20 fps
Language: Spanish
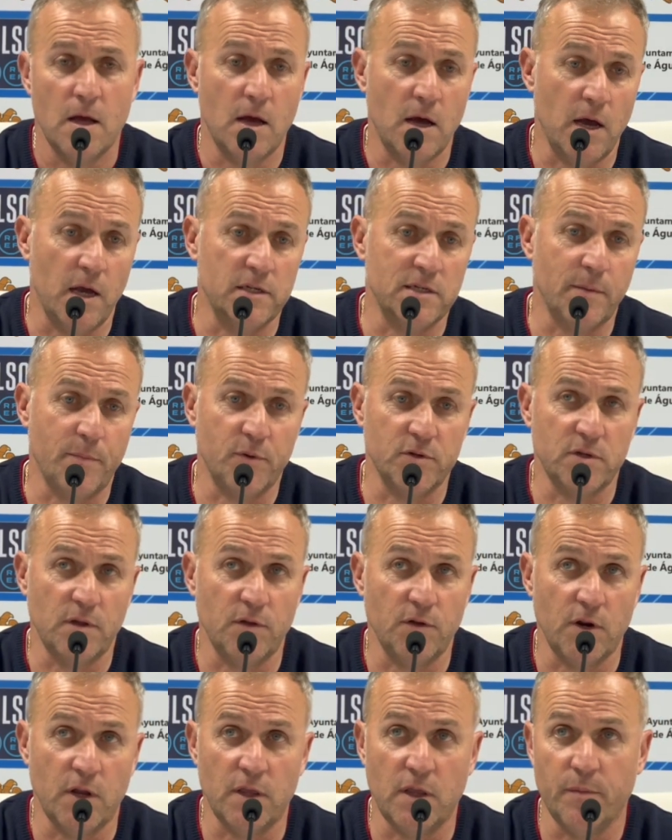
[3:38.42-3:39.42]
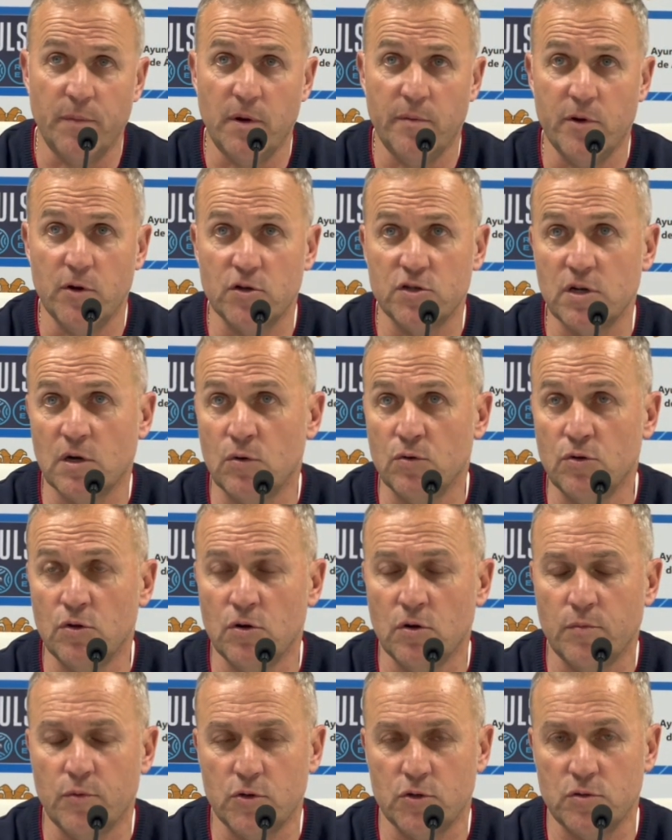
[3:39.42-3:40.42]
a esas posiciones de primero o
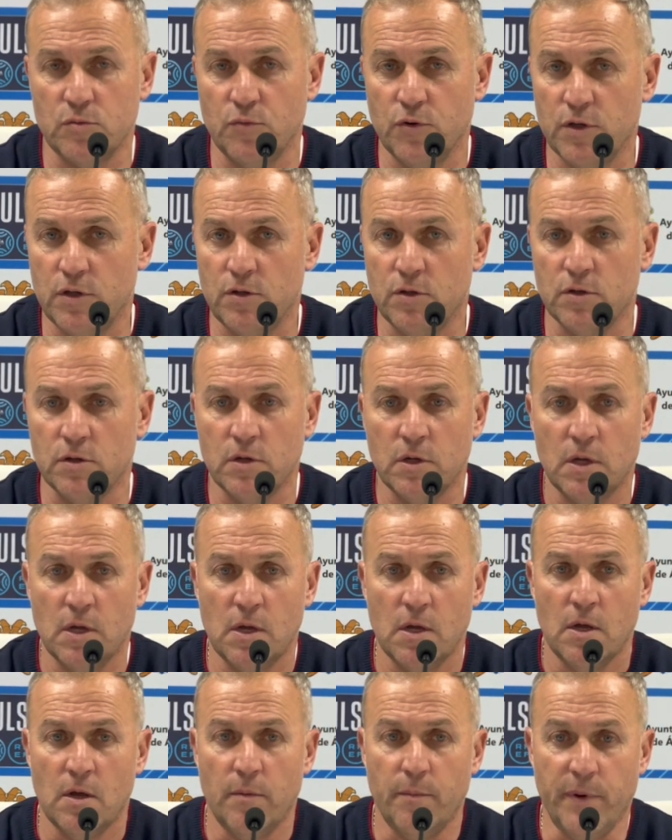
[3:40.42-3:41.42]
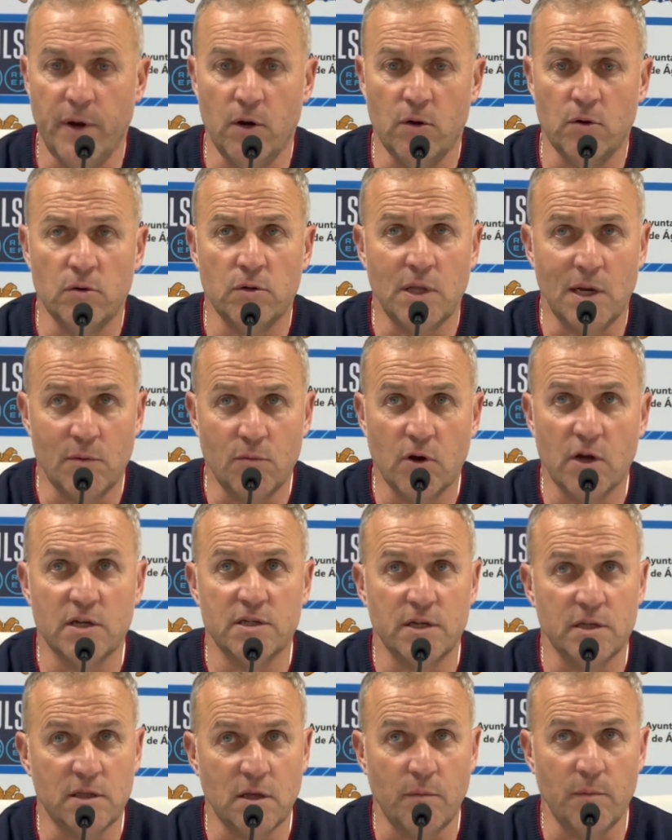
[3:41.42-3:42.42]
segundo, por supuesto, pero tenemos que
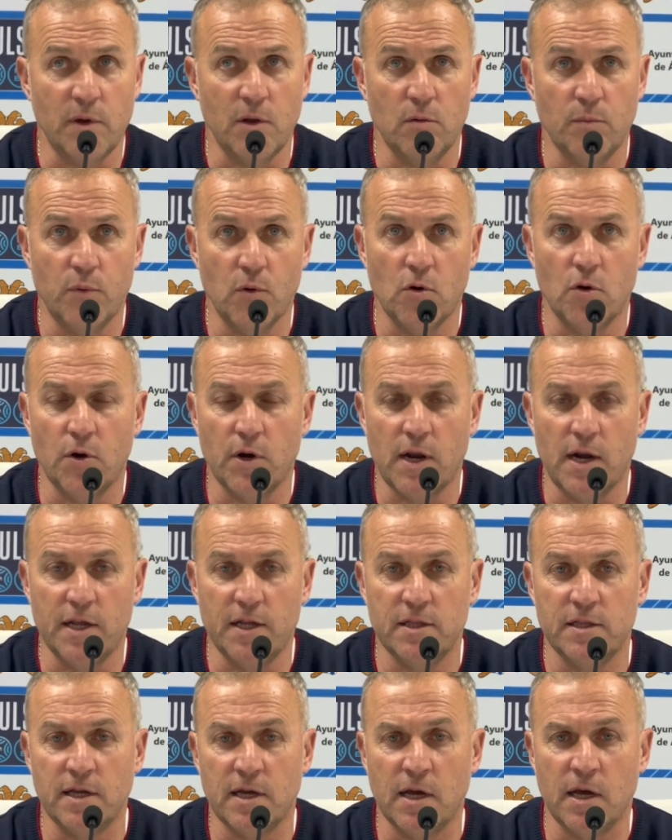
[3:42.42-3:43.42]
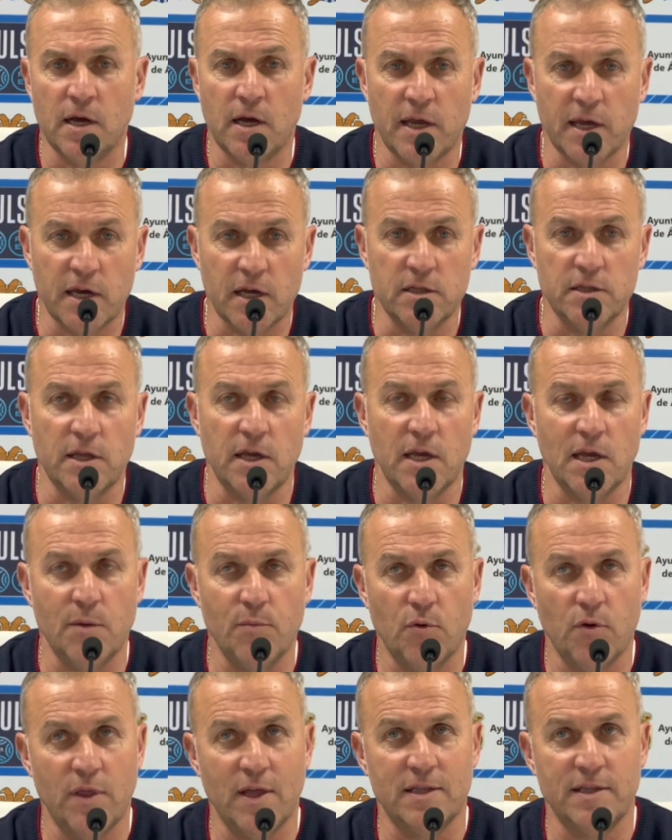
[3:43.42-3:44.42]
ser también un poco realistas. Hay gente y
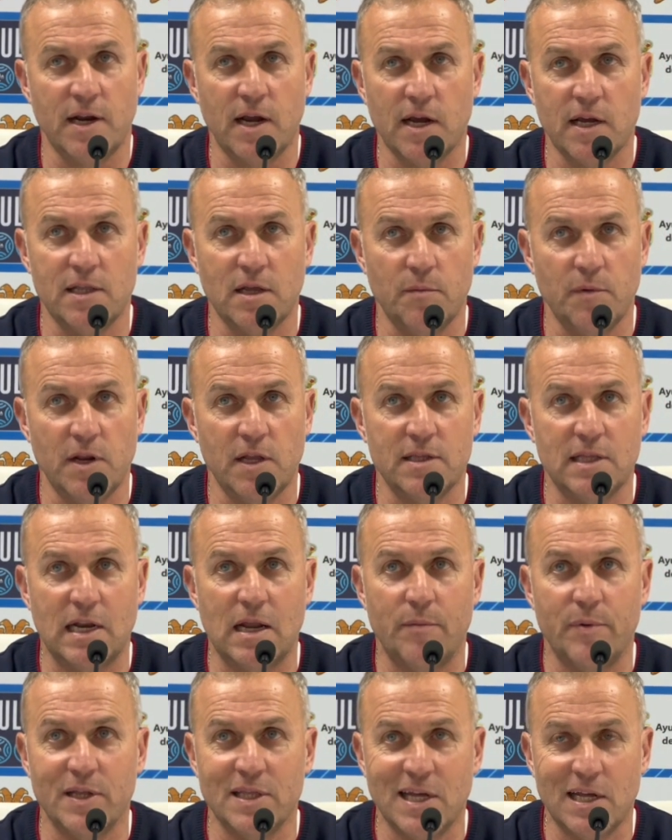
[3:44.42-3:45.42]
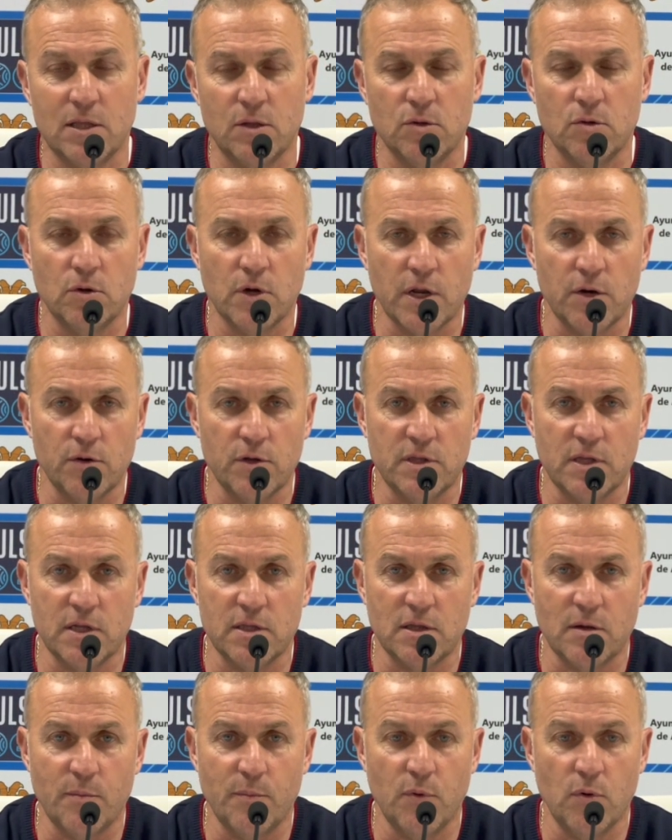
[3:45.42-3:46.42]
equipos de atrás que también están apretando, que no
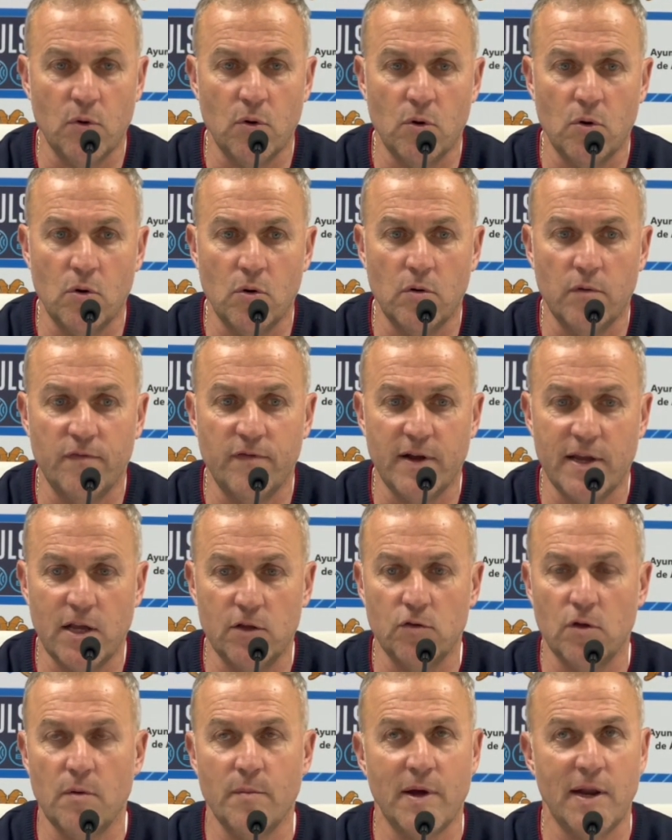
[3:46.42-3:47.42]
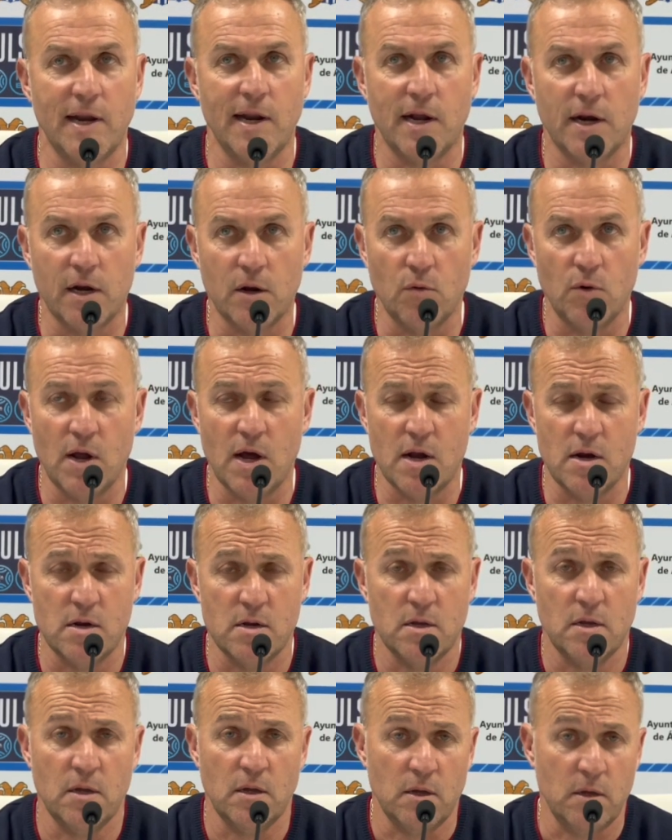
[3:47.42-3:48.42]
están tampoco fallando de manera regular
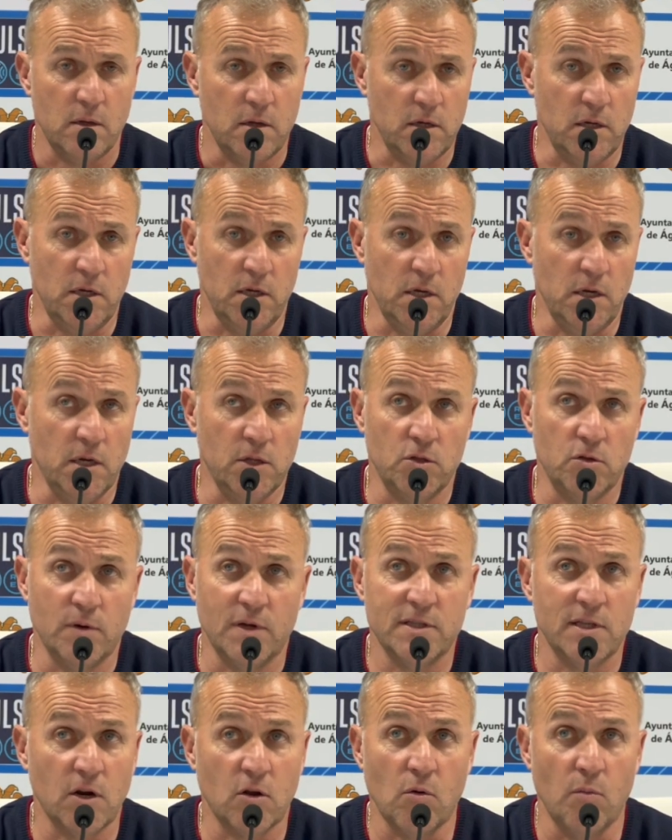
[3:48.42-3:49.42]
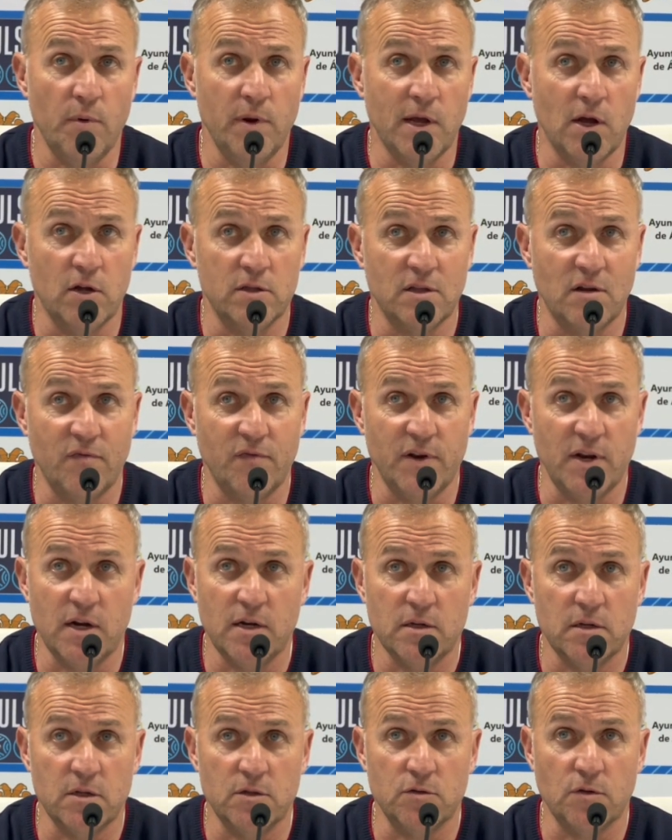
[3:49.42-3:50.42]
y esto va a estar complicado hasta el
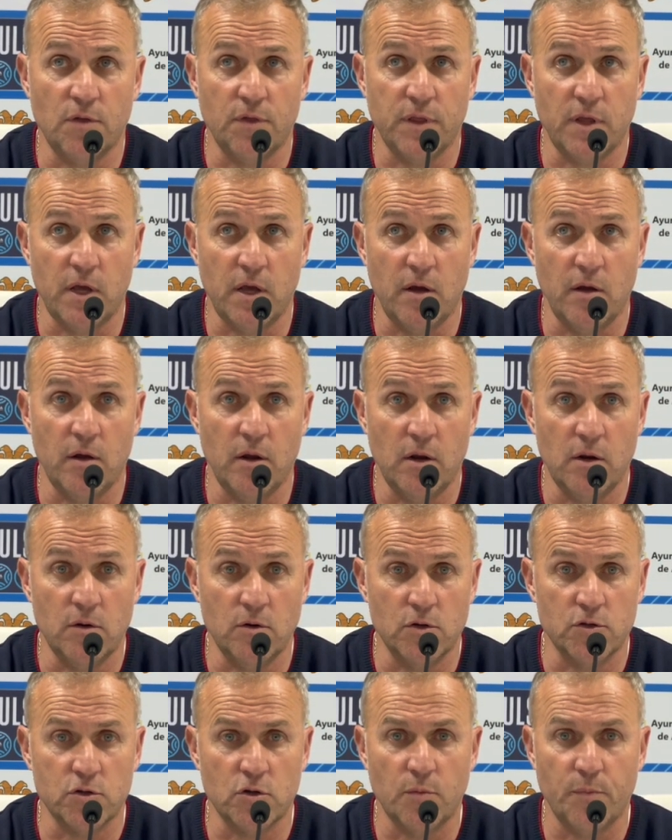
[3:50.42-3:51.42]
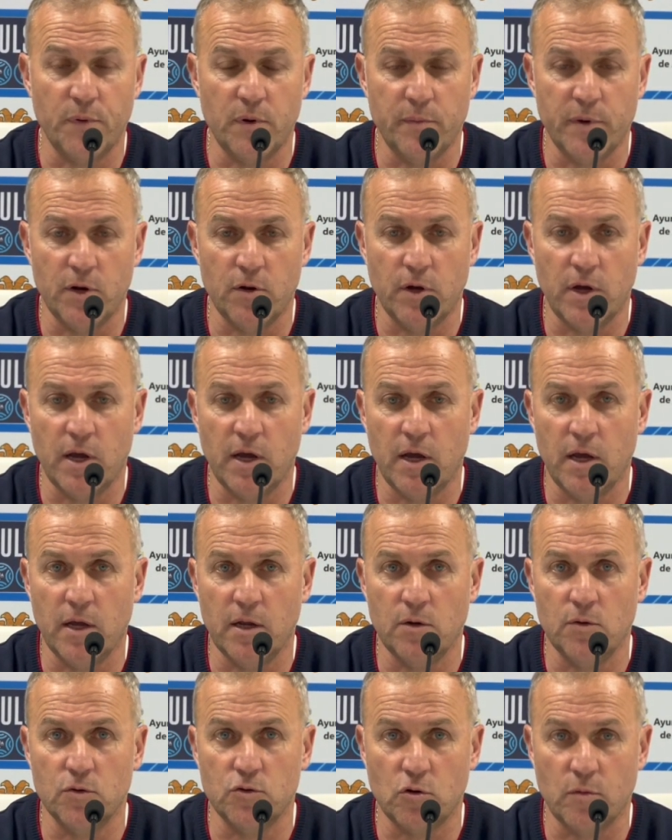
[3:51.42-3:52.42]
final. Entonces, nosotros primero
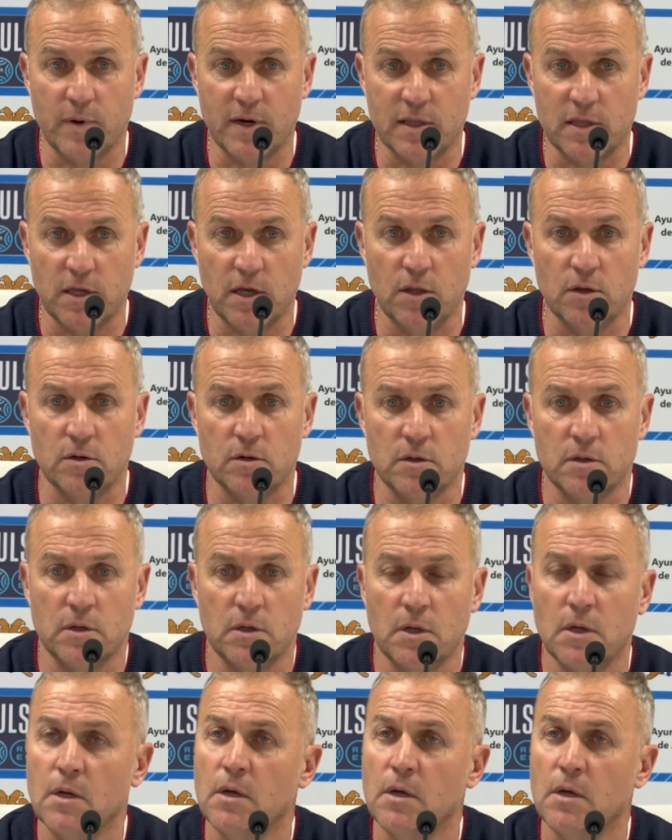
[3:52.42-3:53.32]
es nuestro partido,